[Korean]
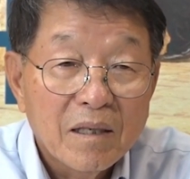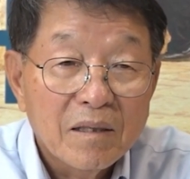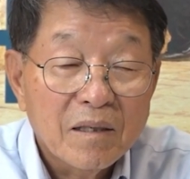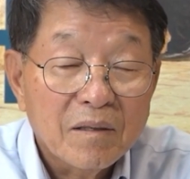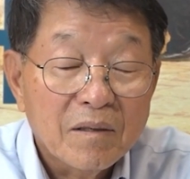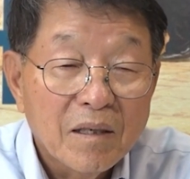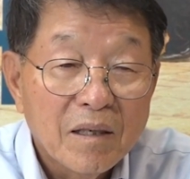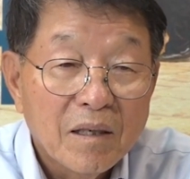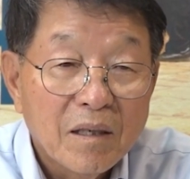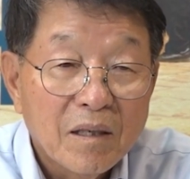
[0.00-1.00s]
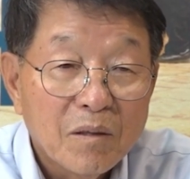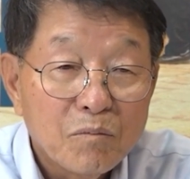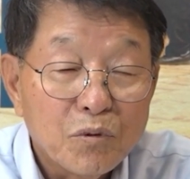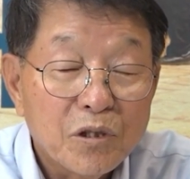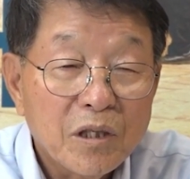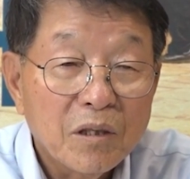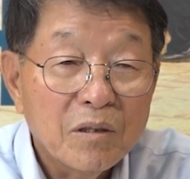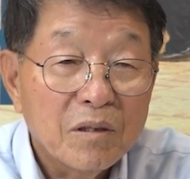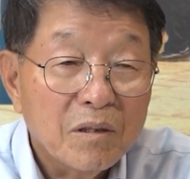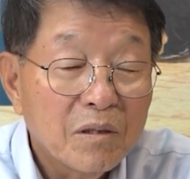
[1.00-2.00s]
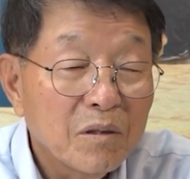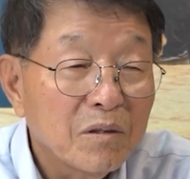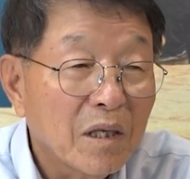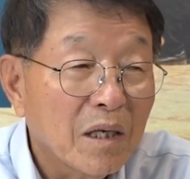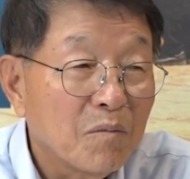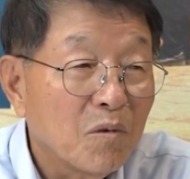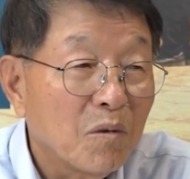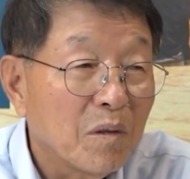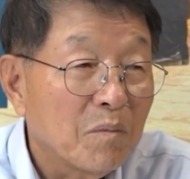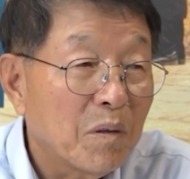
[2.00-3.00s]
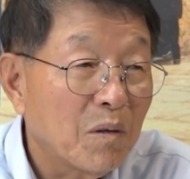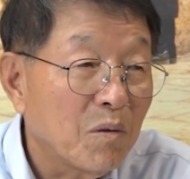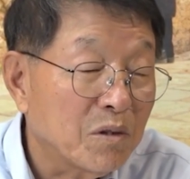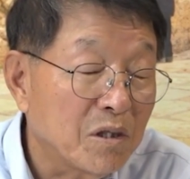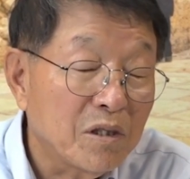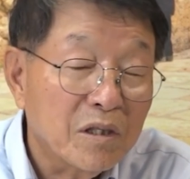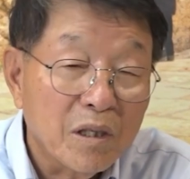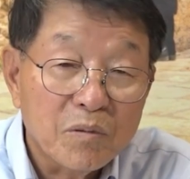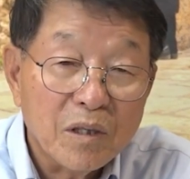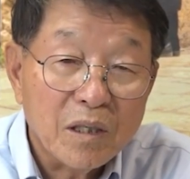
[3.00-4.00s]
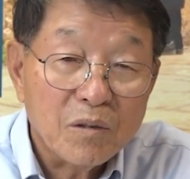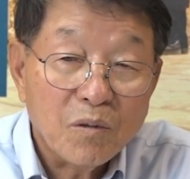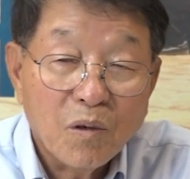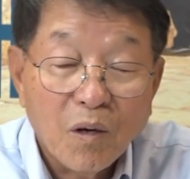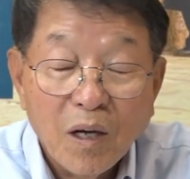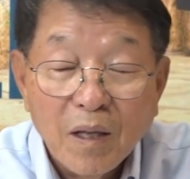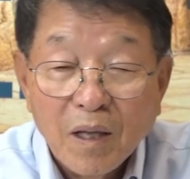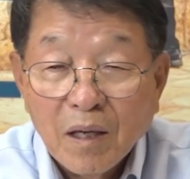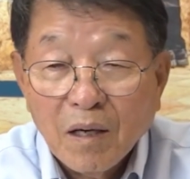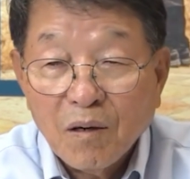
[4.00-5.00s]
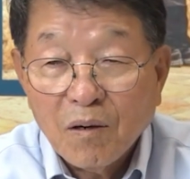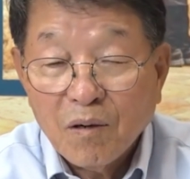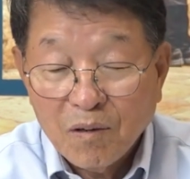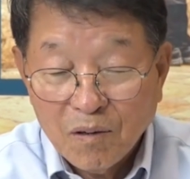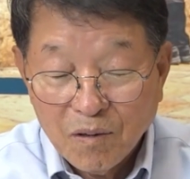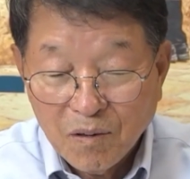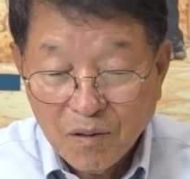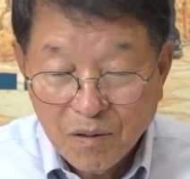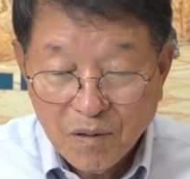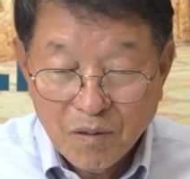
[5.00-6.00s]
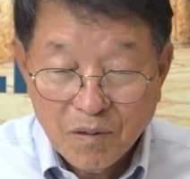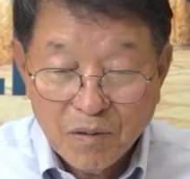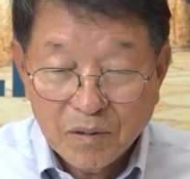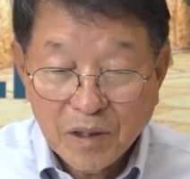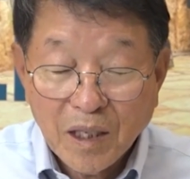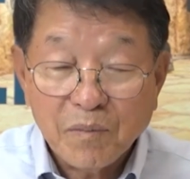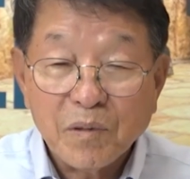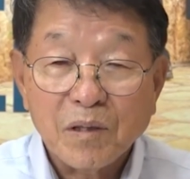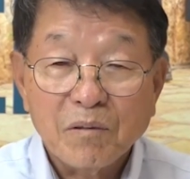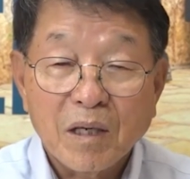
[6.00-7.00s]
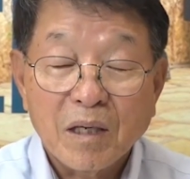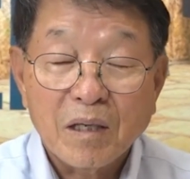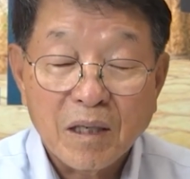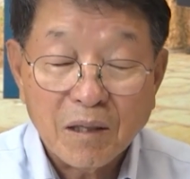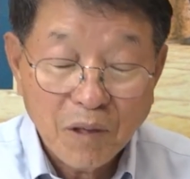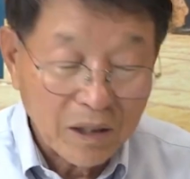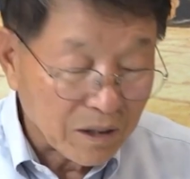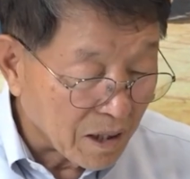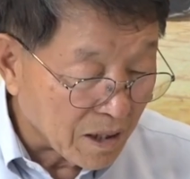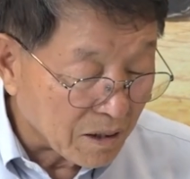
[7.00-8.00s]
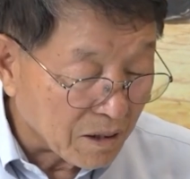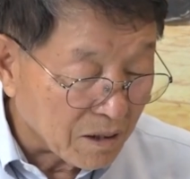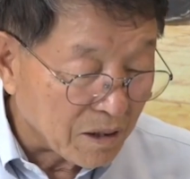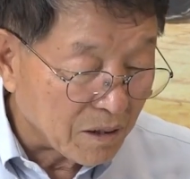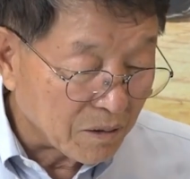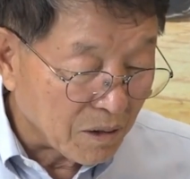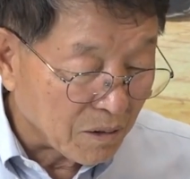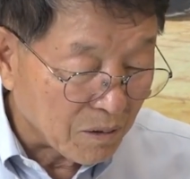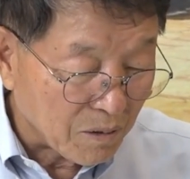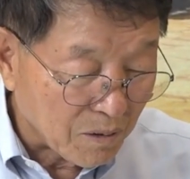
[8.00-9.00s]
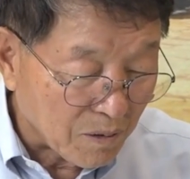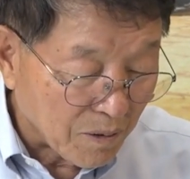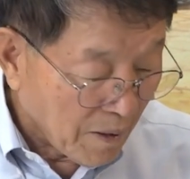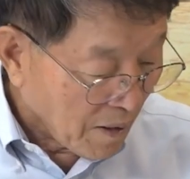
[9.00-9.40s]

그냥 무식한 그런 사람으면 별로 지식이 없어가지고 어, 사람들과의 안 관계라든지 어떤 그